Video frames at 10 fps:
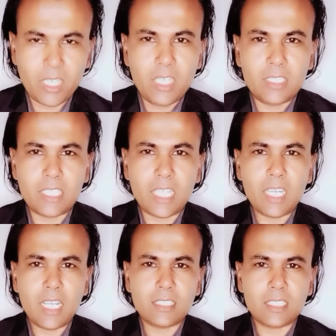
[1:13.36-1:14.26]
जी हाँ
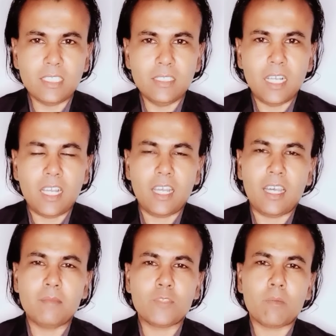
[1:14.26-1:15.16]
नाजरीन
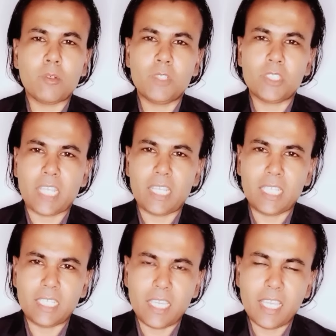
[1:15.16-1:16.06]
आमतौर पर मुशाह
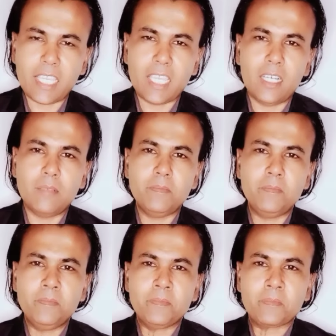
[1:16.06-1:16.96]
ये है कि हम
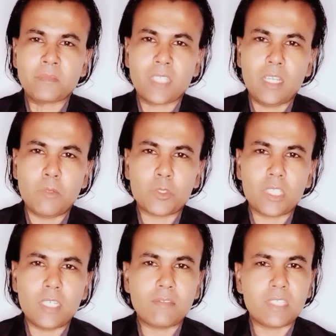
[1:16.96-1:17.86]

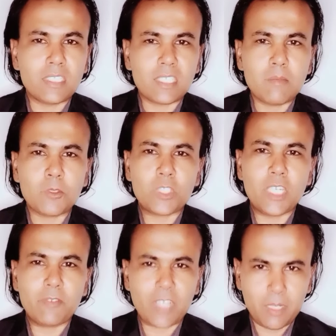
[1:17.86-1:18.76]
मुख्तलिफ़ चीज़ें मुख्तलिफ़
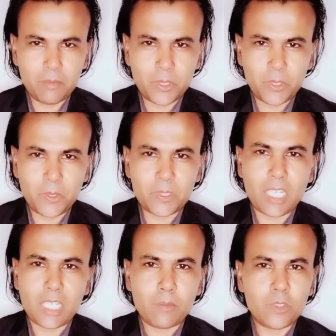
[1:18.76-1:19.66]
काम तो रोज़ाना
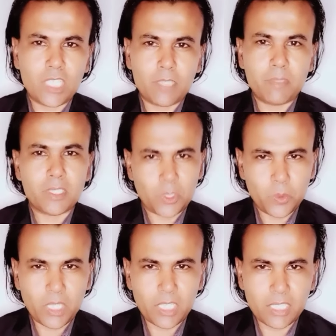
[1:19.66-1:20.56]
की बुनियाद पर ज़रूर
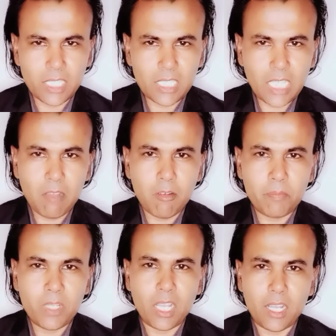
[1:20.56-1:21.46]
करते हैं ताहम
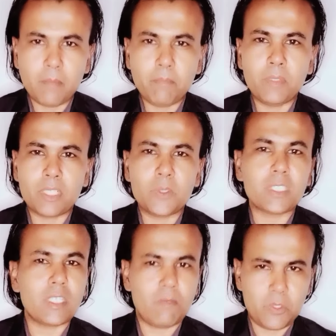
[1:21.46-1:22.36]
अपने आप पर कोई
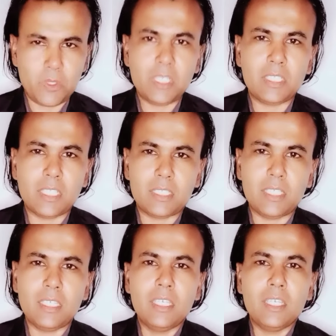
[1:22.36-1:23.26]
तोज्जो नहीं देते
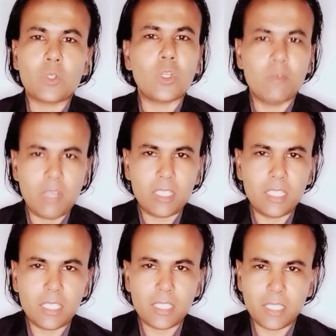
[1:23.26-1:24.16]
कोई वक्त नहीं
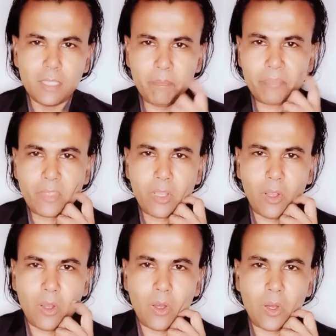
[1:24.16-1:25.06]
देते
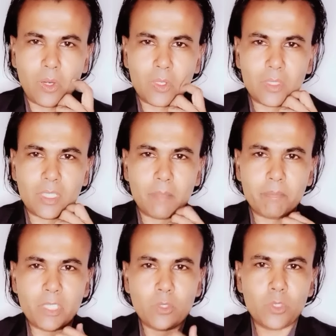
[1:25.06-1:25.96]
और अपनी
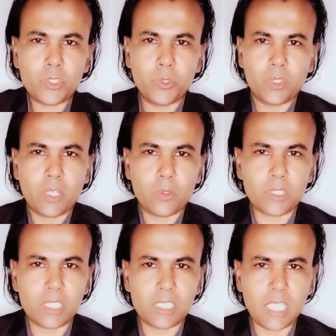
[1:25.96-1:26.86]
कोशिशों का कुछ
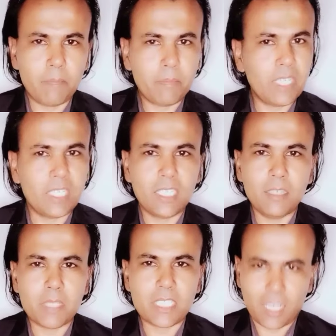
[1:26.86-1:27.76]
हिस्सा अपने लिए
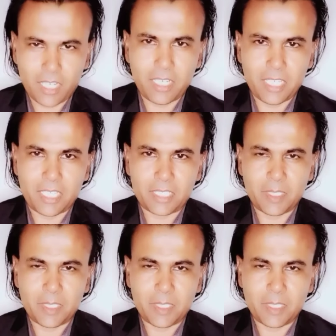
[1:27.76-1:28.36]
बचा कर नहीं रखते